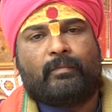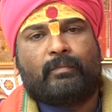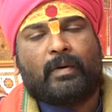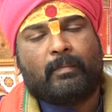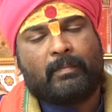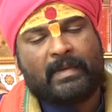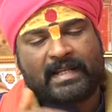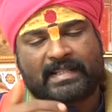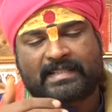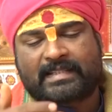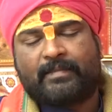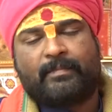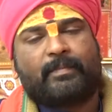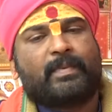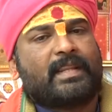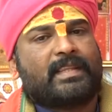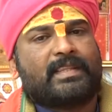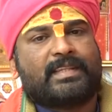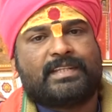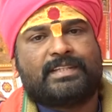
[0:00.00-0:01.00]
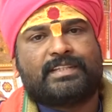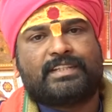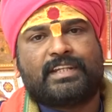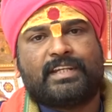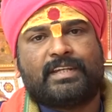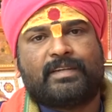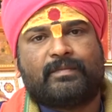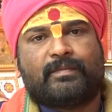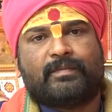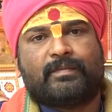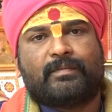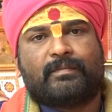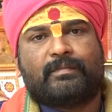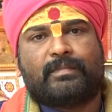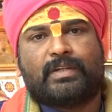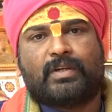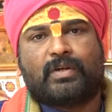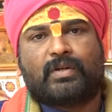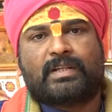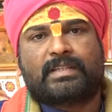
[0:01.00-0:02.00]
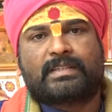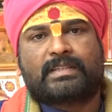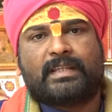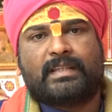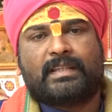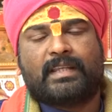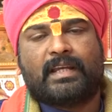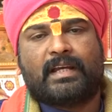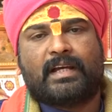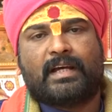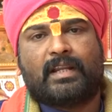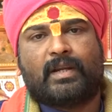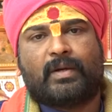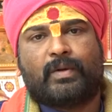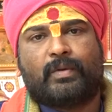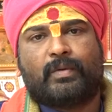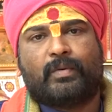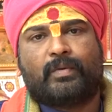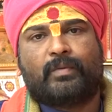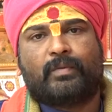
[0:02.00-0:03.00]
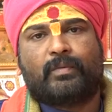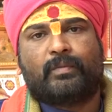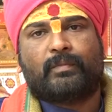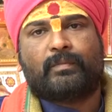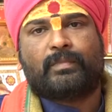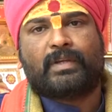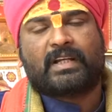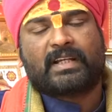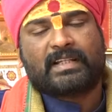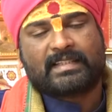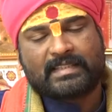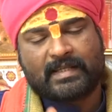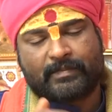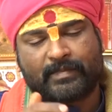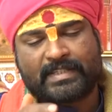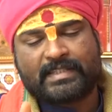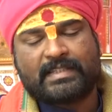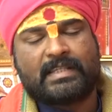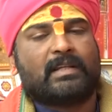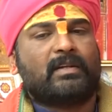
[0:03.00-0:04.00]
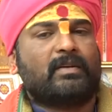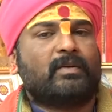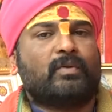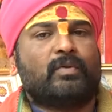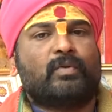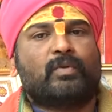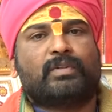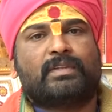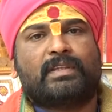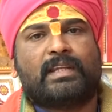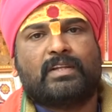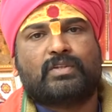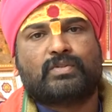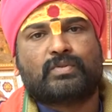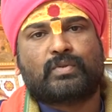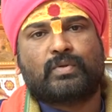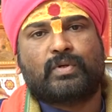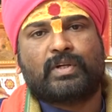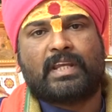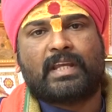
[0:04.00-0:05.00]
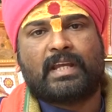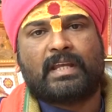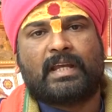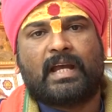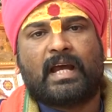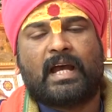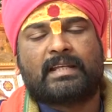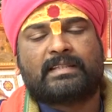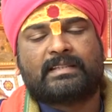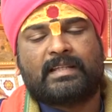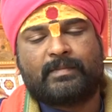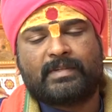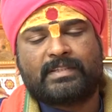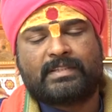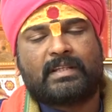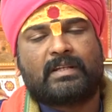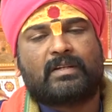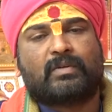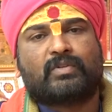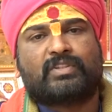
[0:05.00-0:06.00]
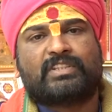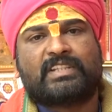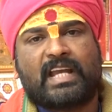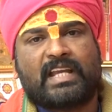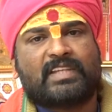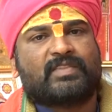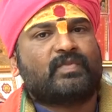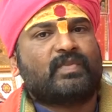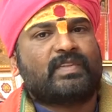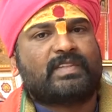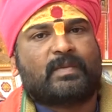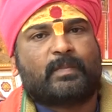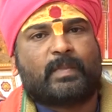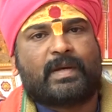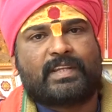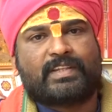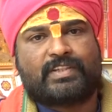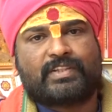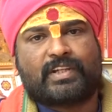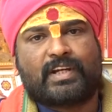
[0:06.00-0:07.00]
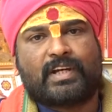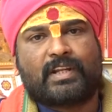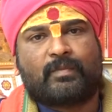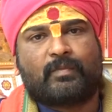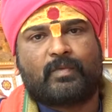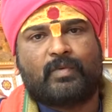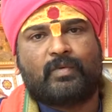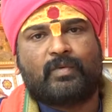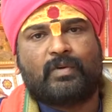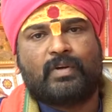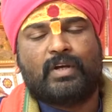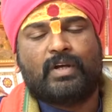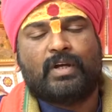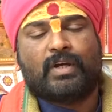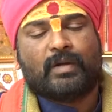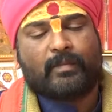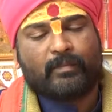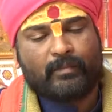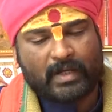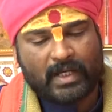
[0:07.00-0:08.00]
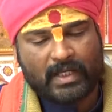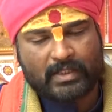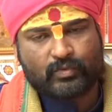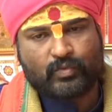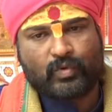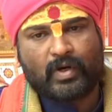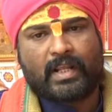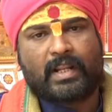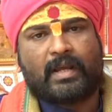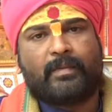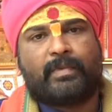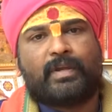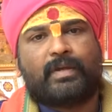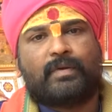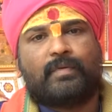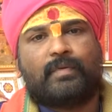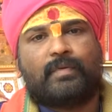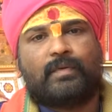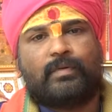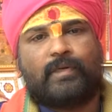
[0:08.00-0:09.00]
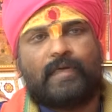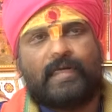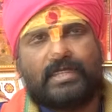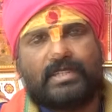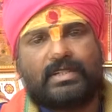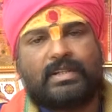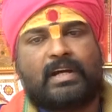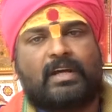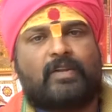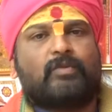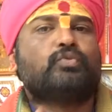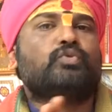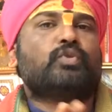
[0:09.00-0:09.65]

మమ్మల్ని సంప్రదించి మీ యొక్క సందేహాలను మీ యొక్క సమస్యలను తెలుసుకొని ఆ సమస్యలకు శాశ్వత పరిష్కారము మా ద్వారా మీకు పరిష్కారం